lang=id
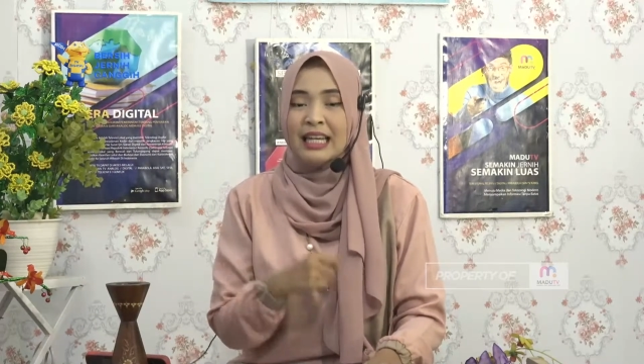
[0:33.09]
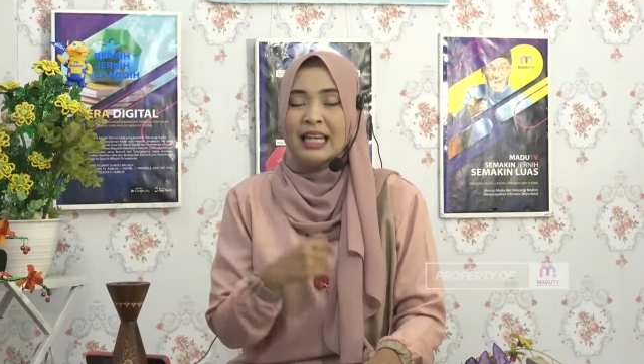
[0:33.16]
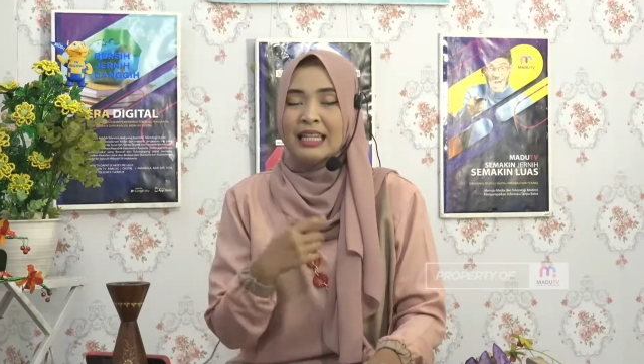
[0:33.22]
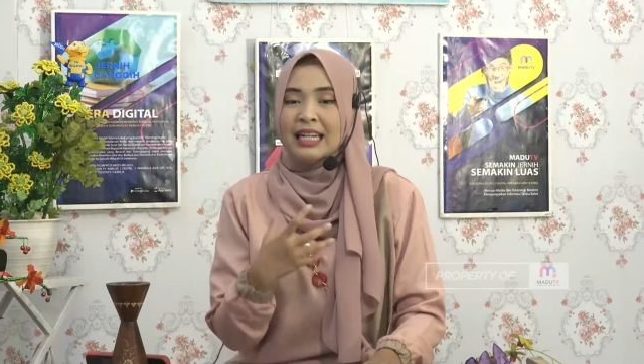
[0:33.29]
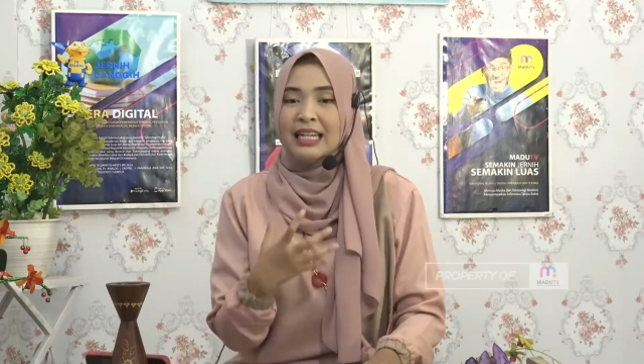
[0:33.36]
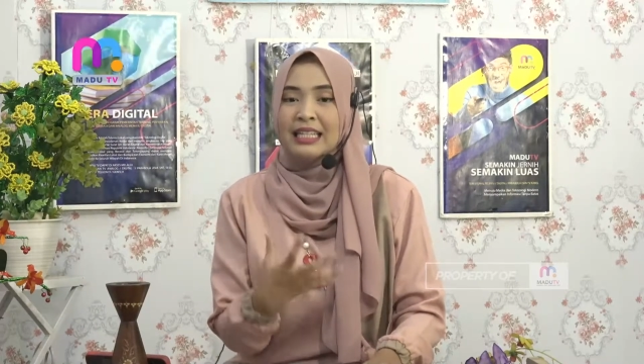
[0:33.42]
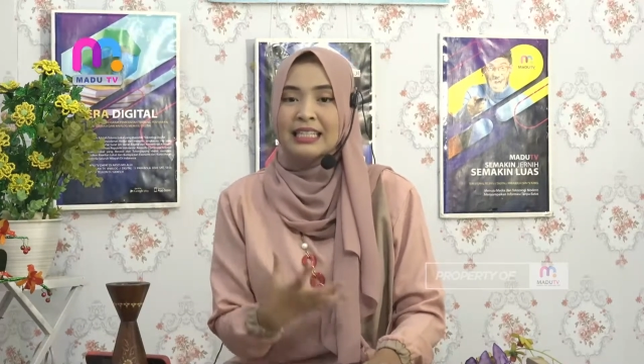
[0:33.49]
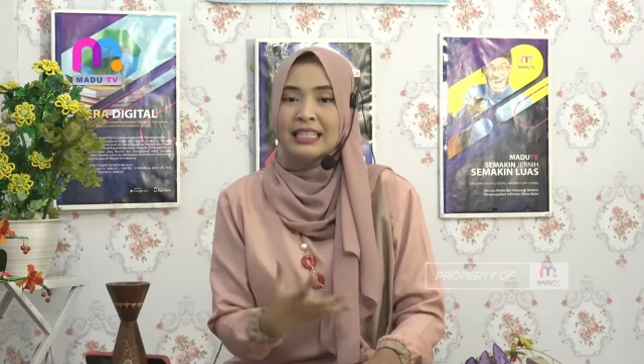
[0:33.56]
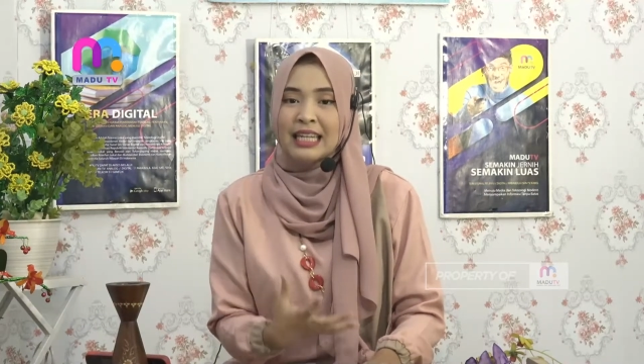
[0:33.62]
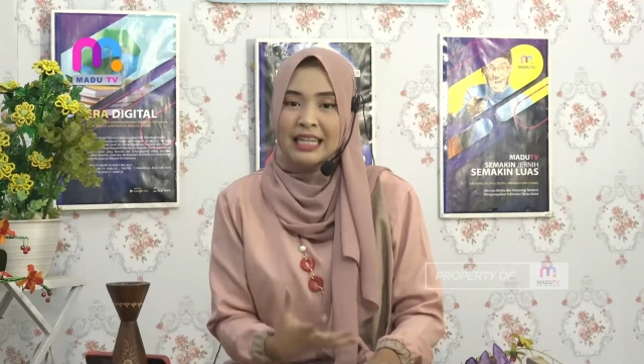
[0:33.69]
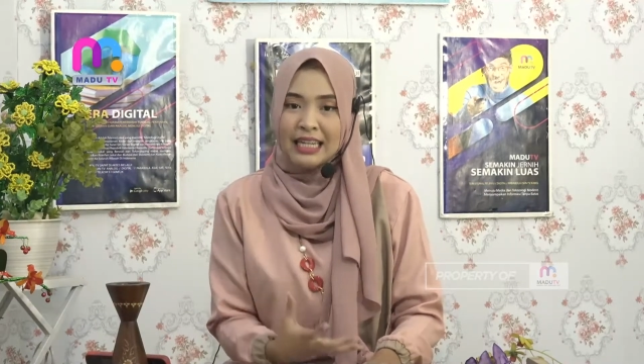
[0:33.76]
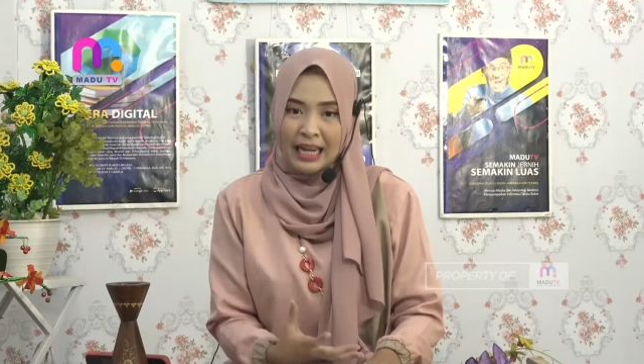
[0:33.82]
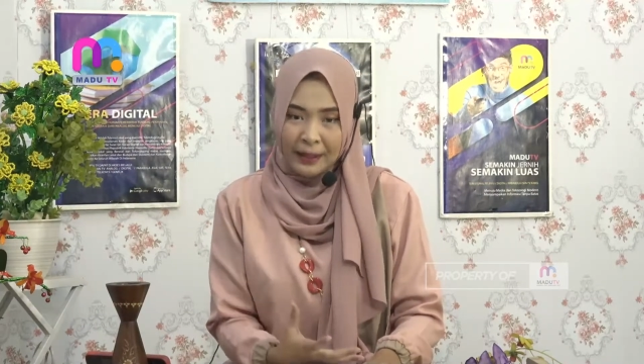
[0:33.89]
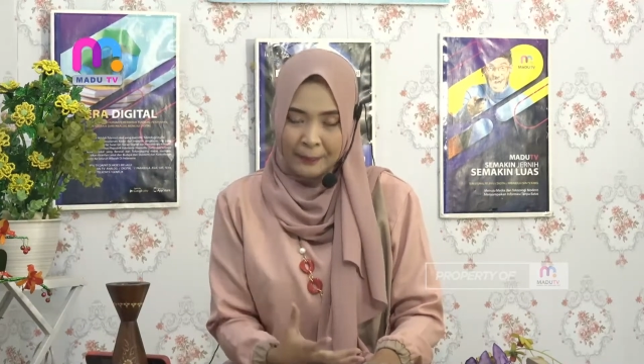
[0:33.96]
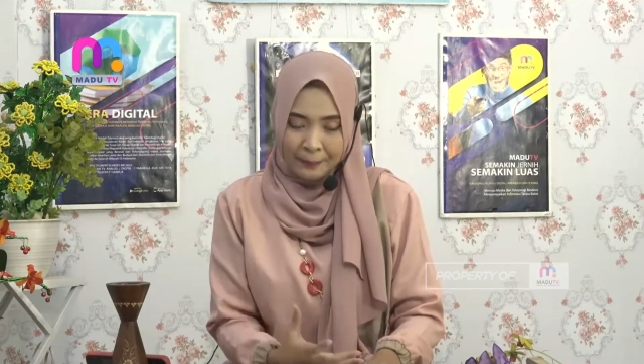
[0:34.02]
kenal dengan
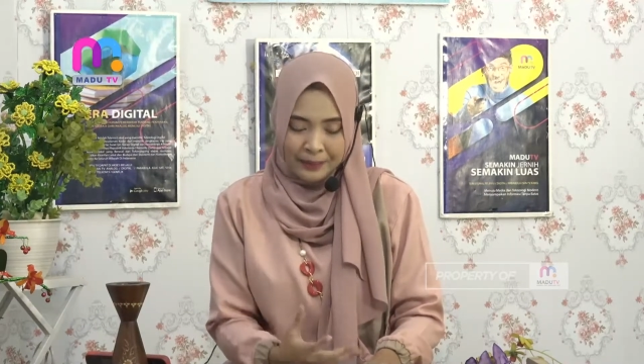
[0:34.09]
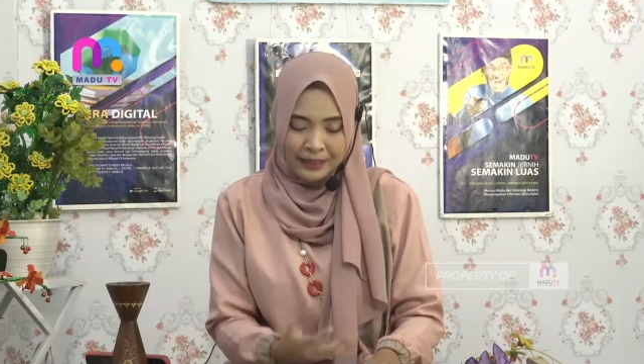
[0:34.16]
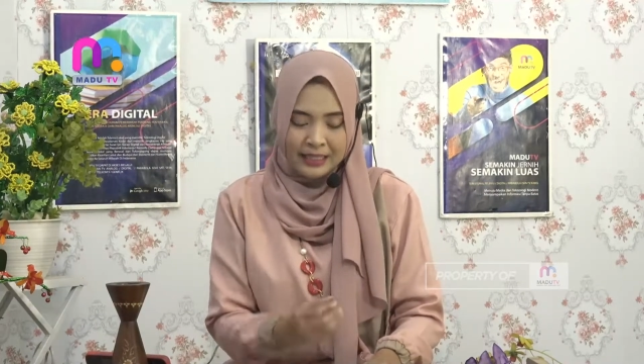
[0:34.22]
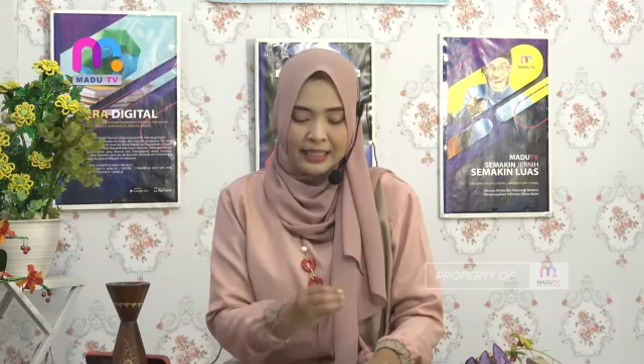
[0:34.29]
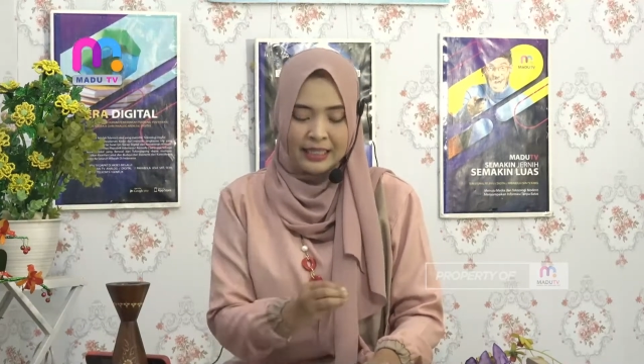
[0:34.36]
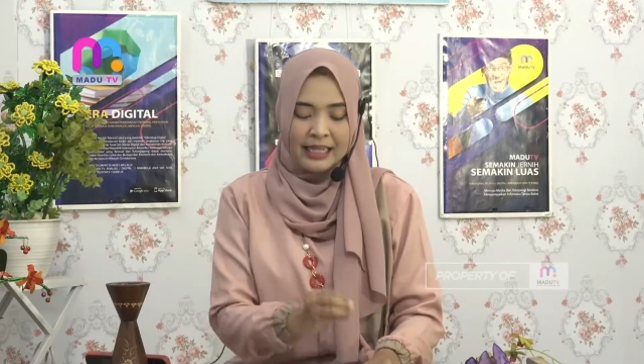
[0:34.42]
NAPI.